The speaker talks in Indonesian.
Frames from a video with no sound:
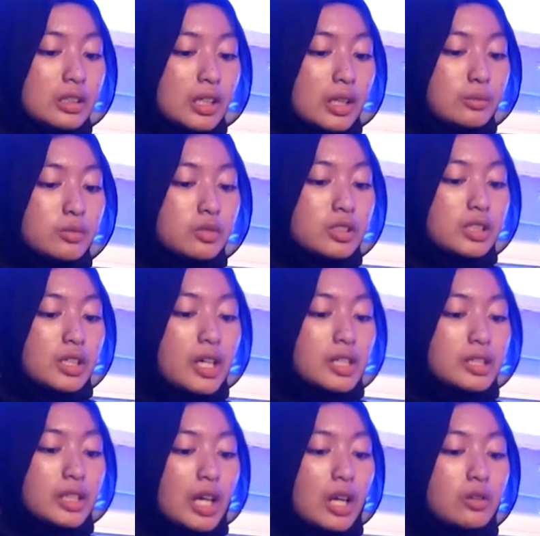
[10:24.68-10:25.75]

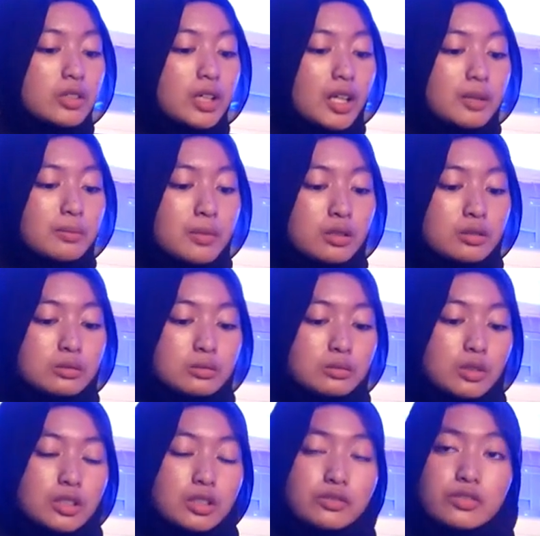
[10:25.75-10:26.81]
Kemudian kalau kalian mau
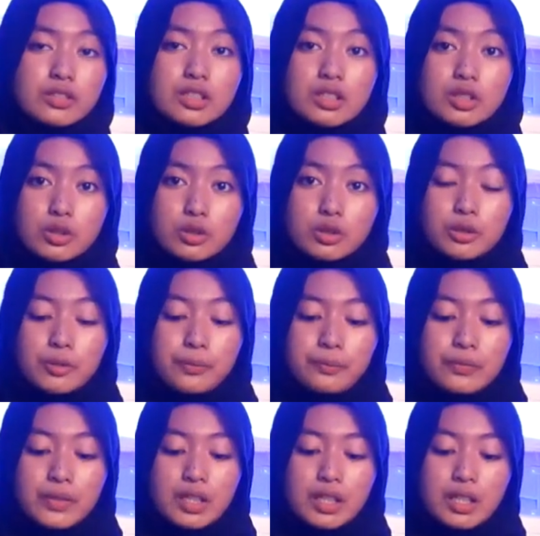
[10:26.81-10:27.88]
mode video,
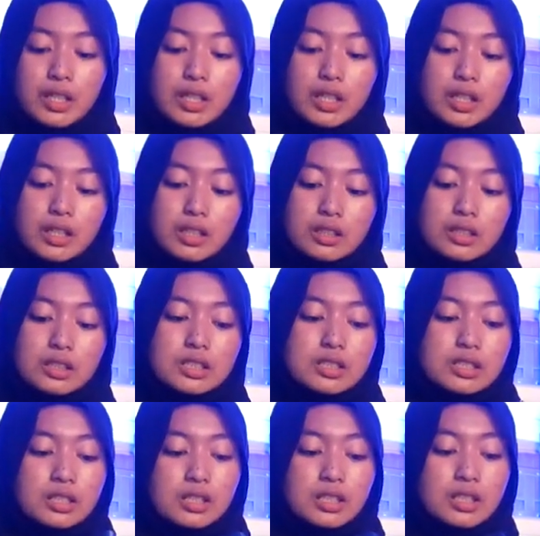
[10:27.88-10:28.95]
di
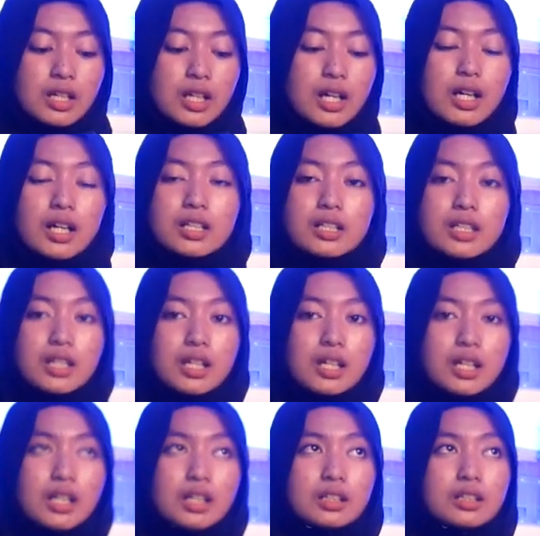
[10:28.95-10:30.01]
sini nggak ada
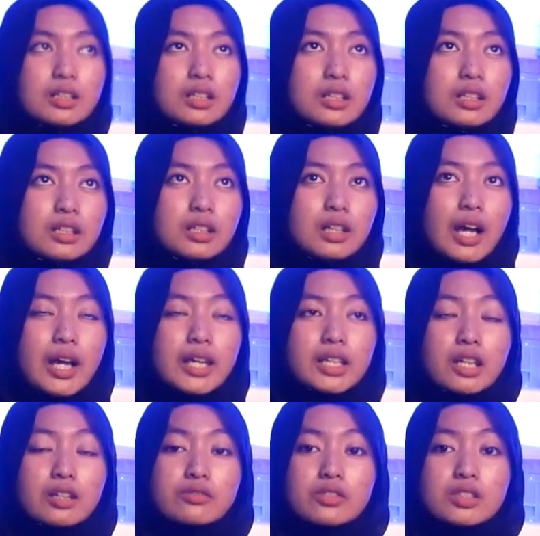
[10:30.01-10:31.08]

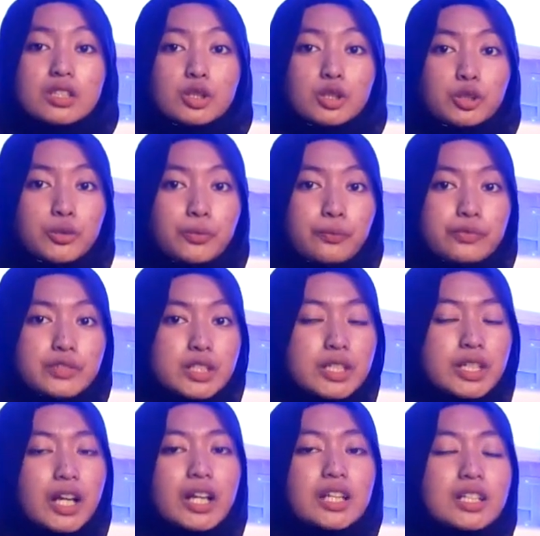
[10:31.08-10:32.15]
icon video,
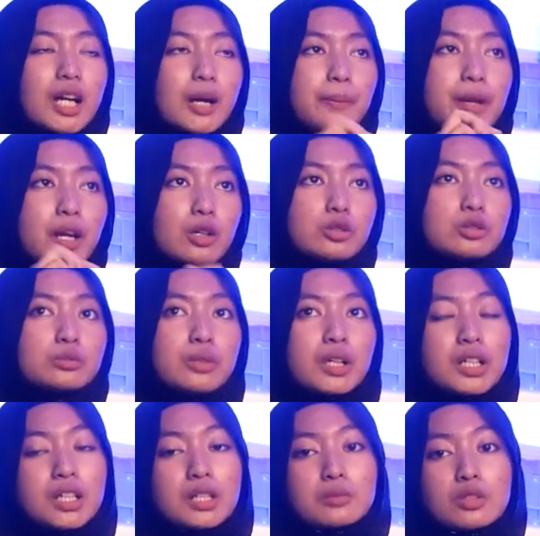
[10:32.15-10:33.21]
jadi kalian nggak perlu
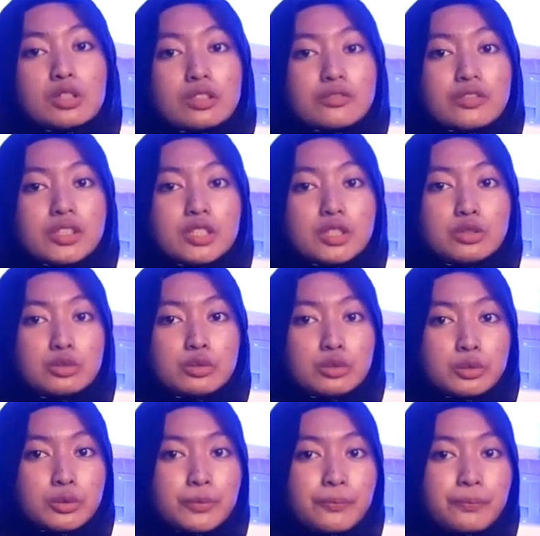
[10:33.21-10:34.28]
ubah ke mode video
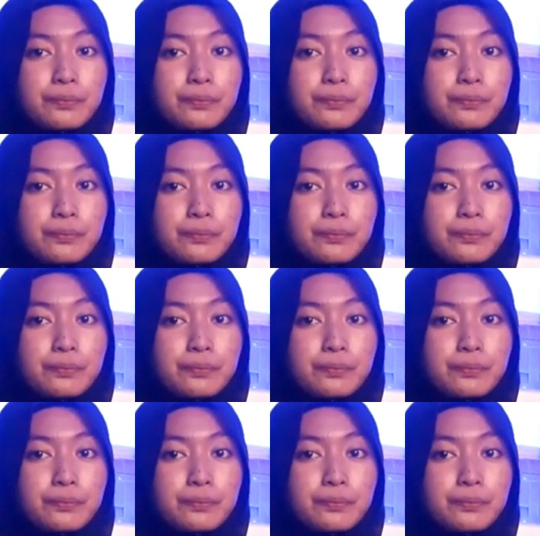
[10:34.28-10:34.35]
dulu.